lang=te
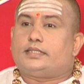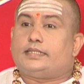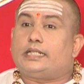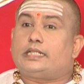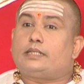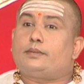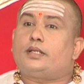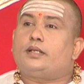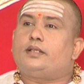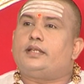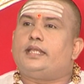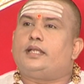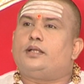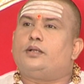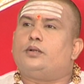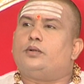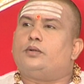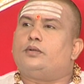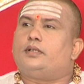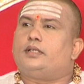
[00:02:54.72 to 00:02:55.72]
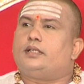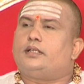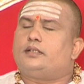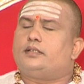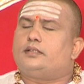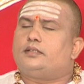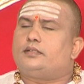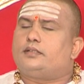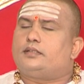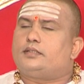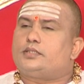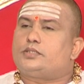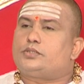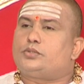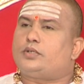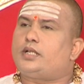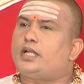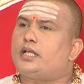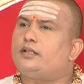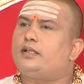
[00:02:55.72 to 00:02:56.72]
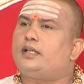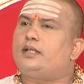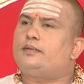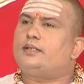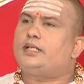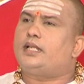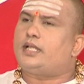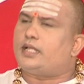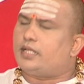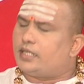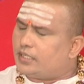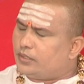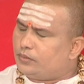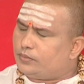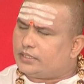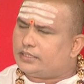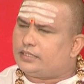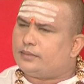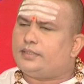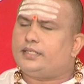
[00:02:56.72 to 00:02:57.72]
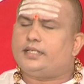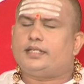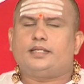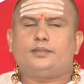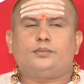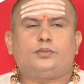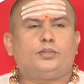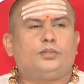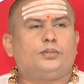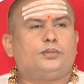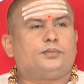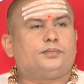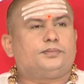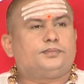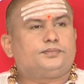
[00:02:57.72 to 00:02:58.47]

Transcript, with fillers: ఎంతవరకు నీకు సుఖాలు కావాలా నువ్వు అంతవరకే ఉండు